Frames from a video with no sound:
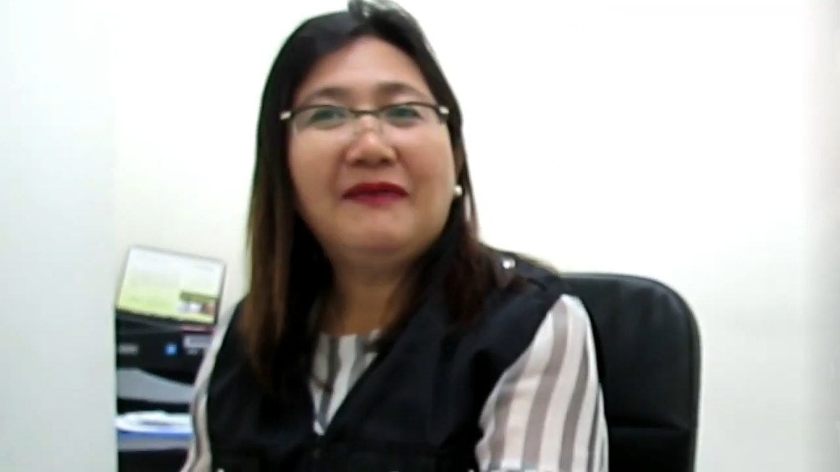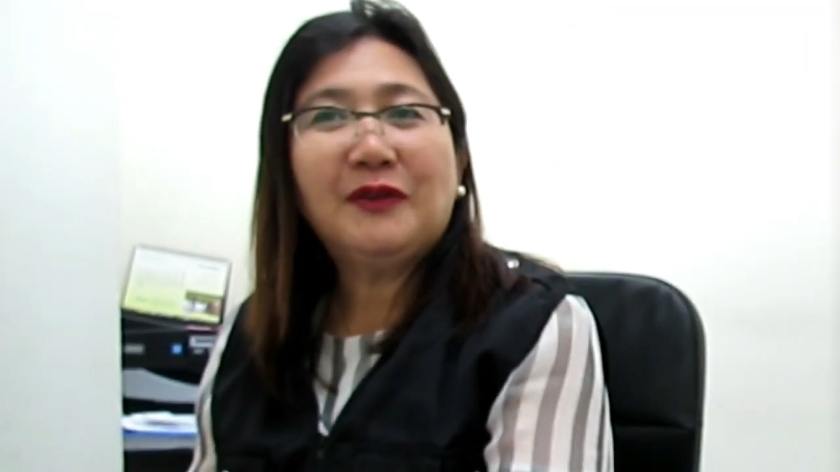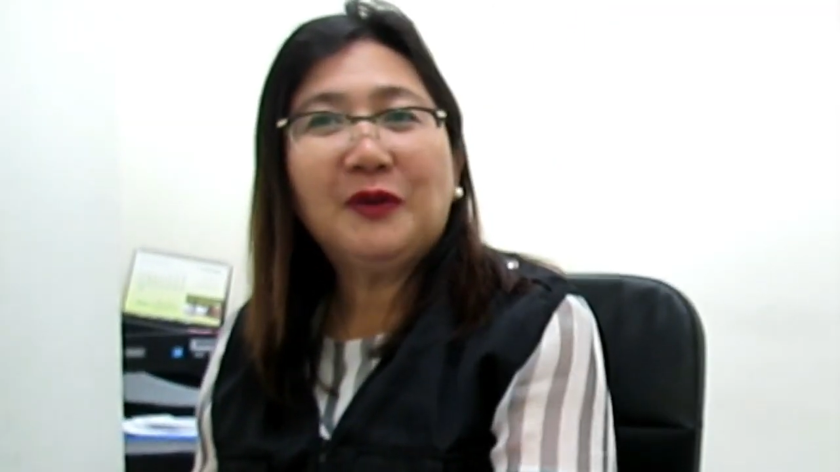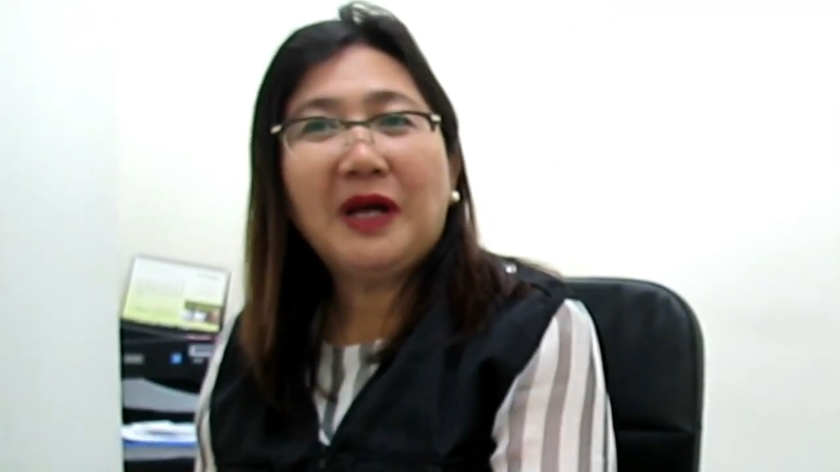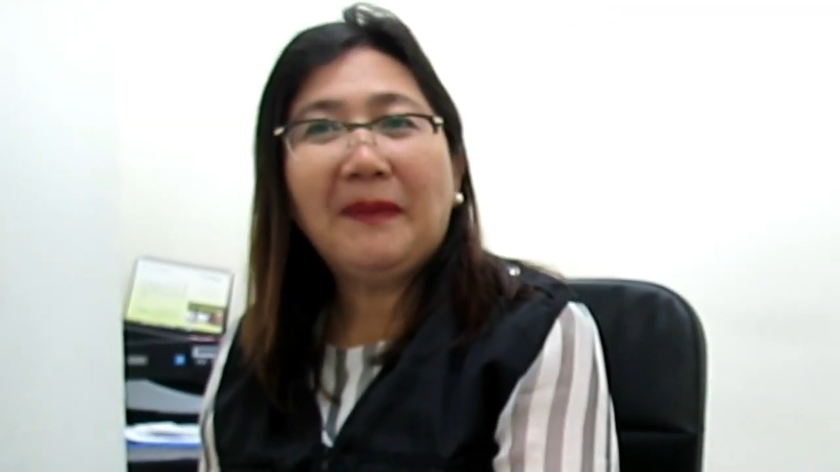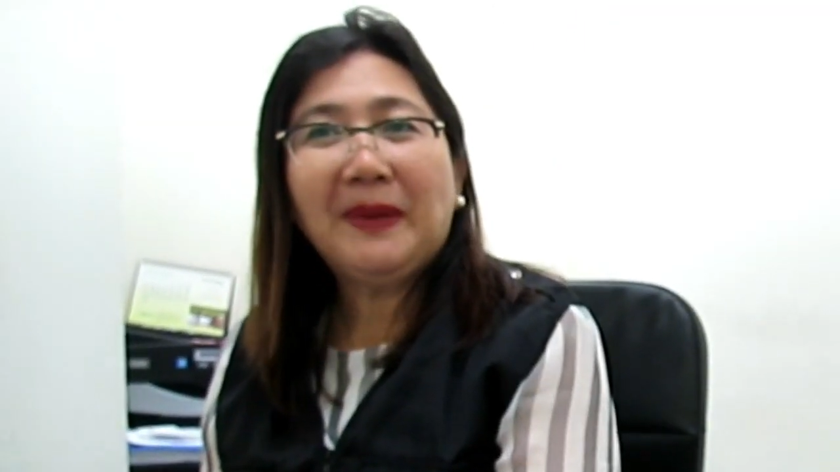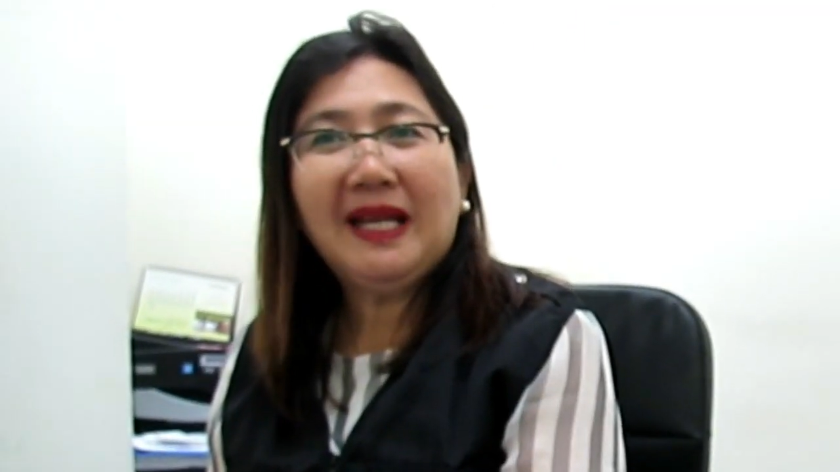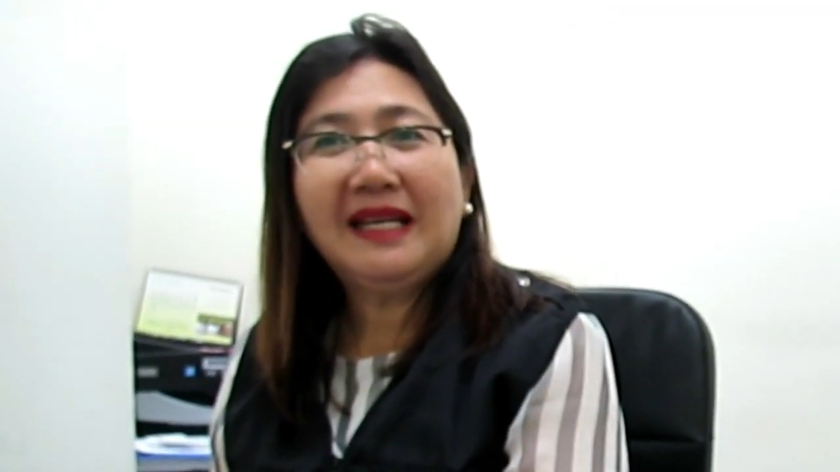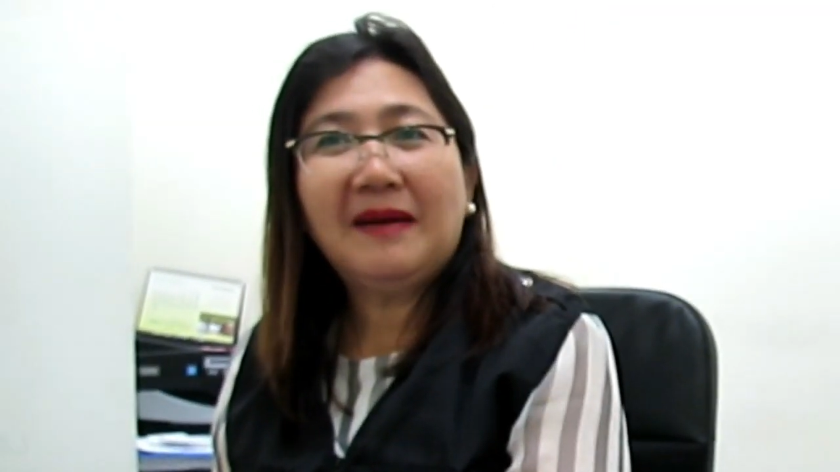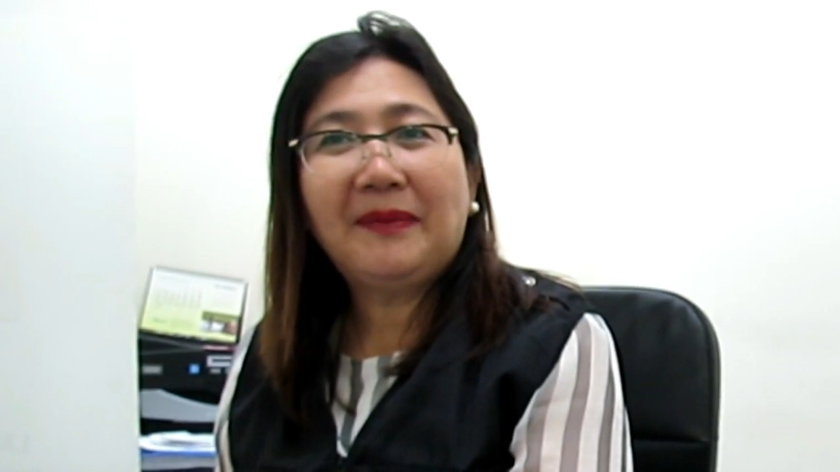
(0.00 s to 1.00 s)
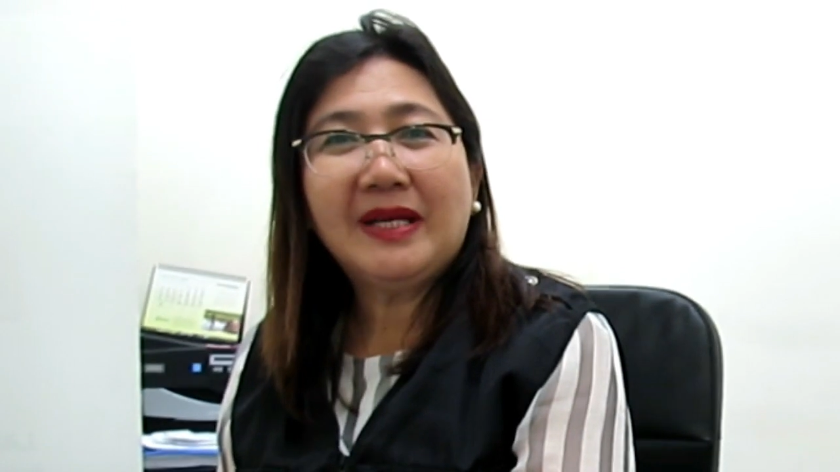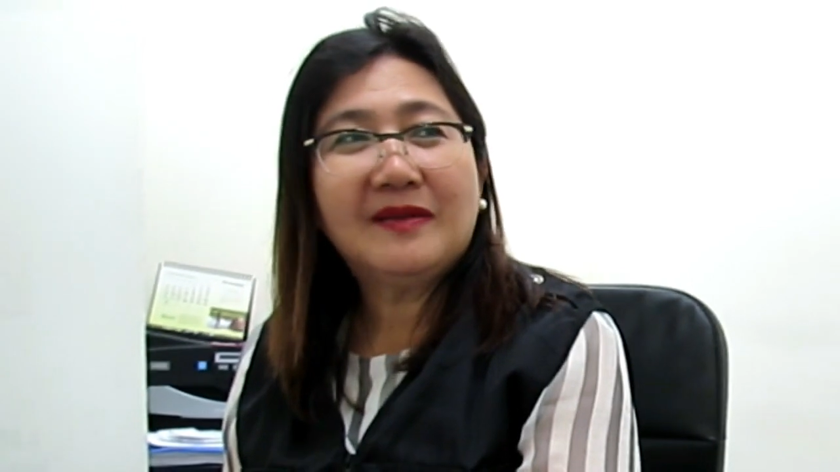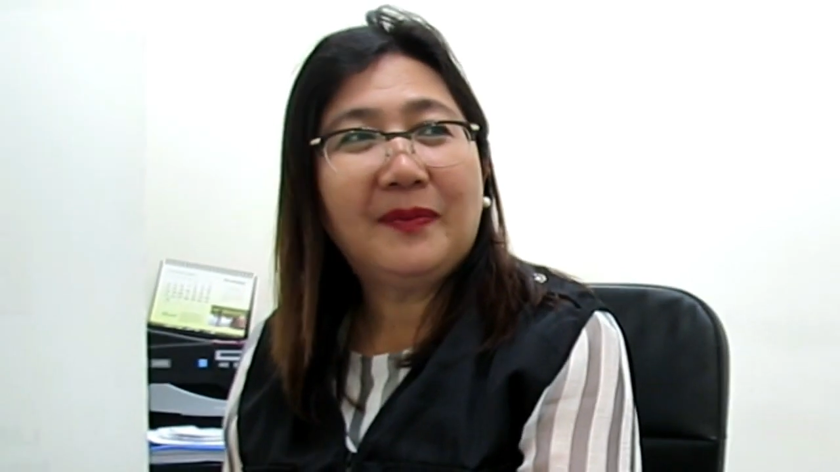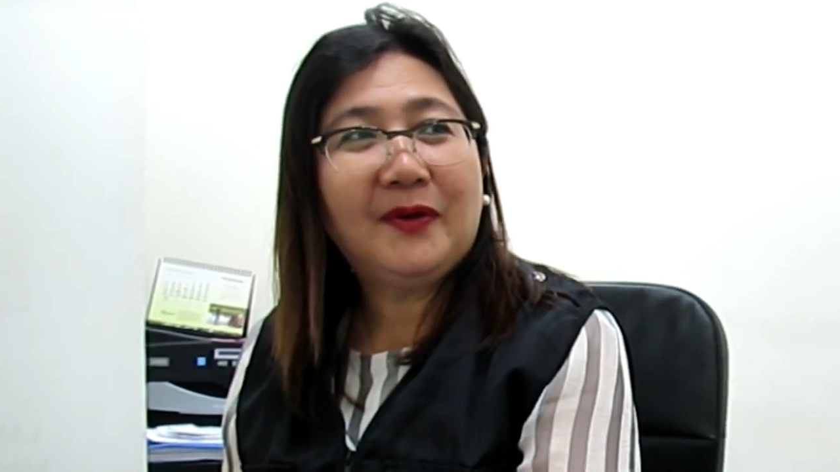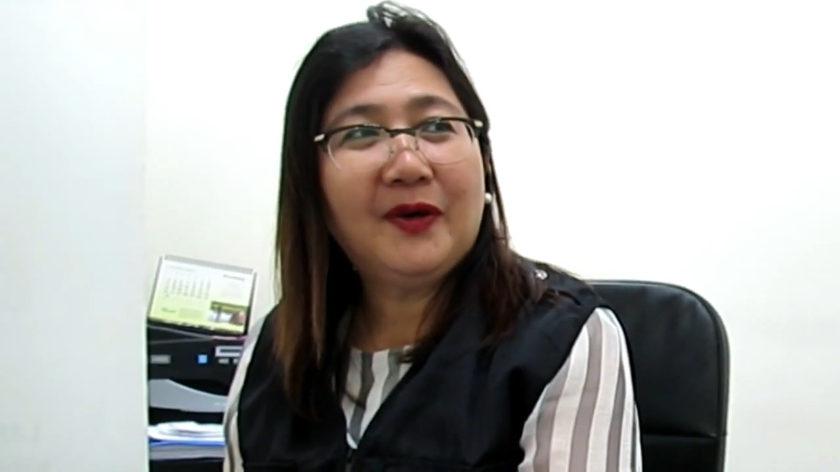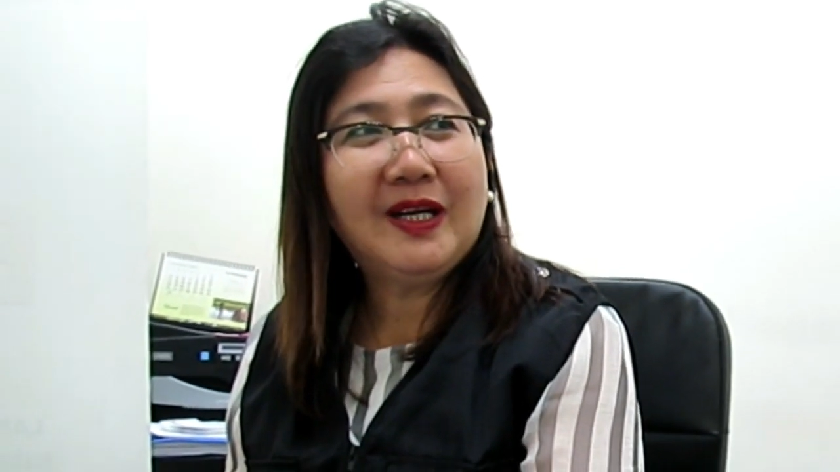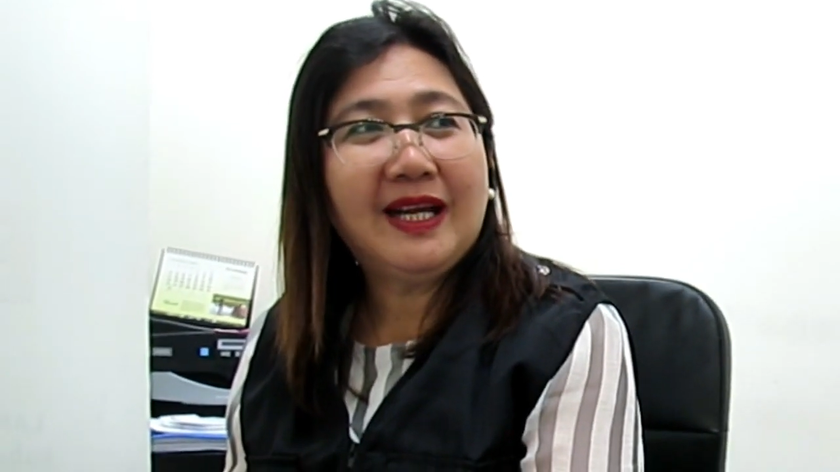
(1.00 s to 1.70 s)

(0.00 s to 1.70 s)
Ay, ng mga... photocopy lang ng passport